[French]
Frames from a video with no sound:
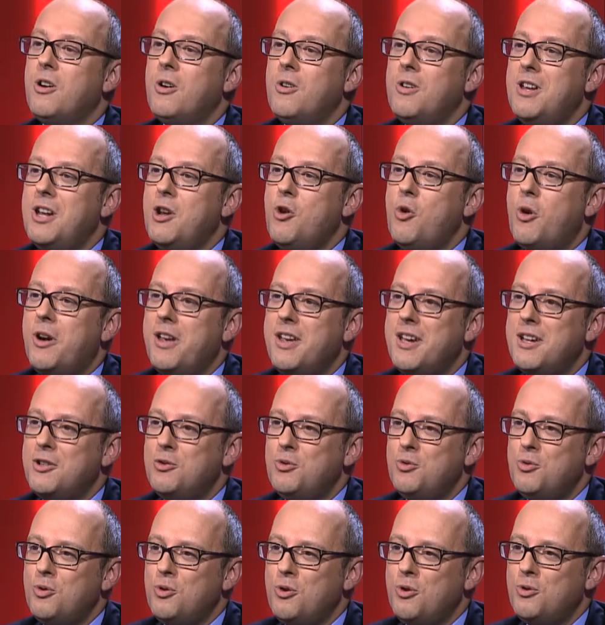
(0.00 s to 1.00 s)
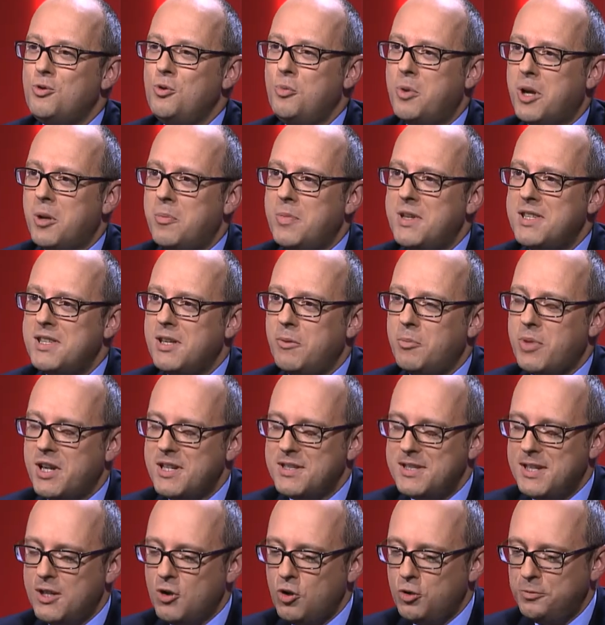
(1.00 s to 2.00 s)
les lauréats du, prix
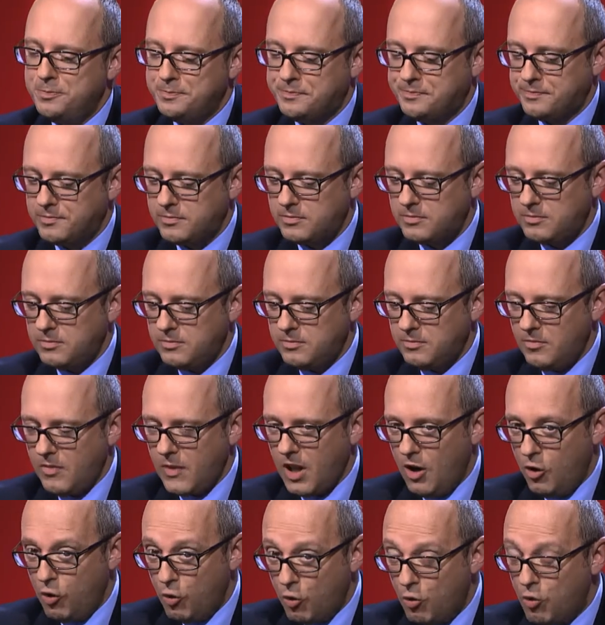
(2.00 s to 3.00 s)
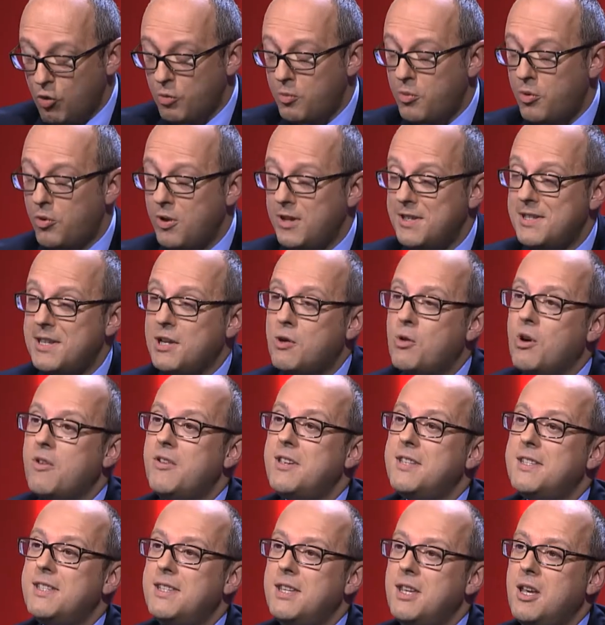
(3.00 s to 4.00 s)
précédent. Le groupe Les
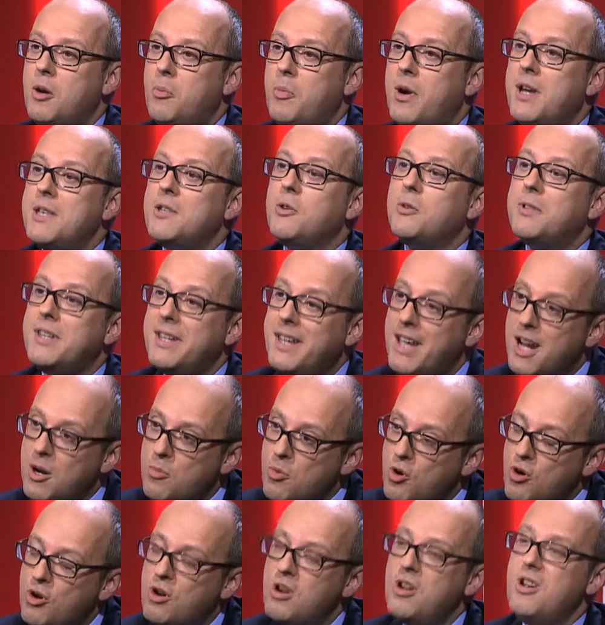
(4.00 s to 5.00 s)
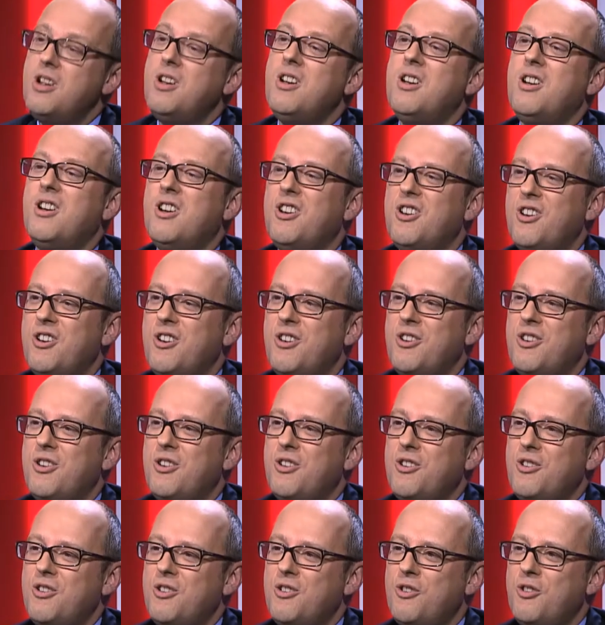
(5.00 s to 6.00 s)
Éco-Investir présente également
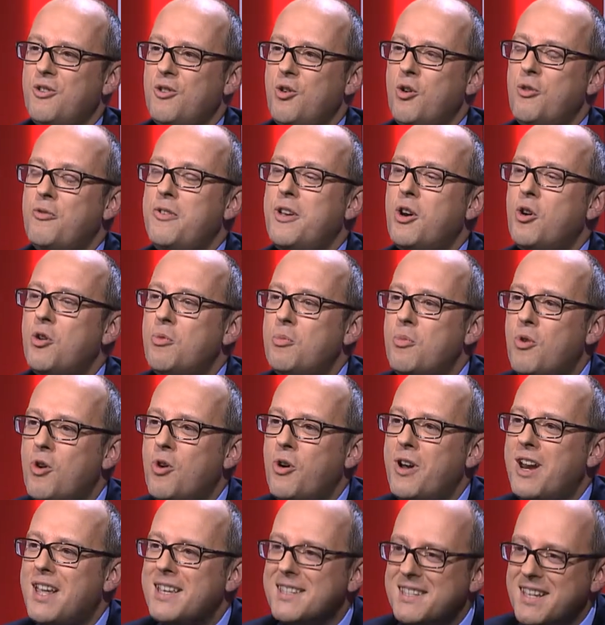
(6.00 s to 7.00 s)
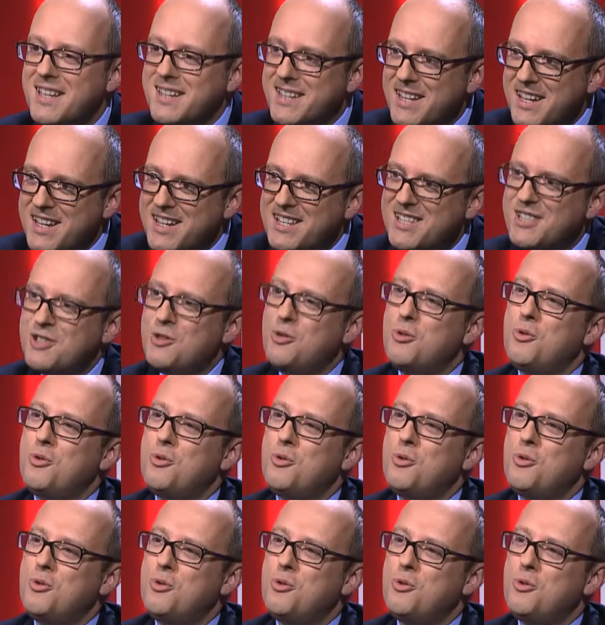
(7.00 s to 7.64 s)
l'environnement et la synthèse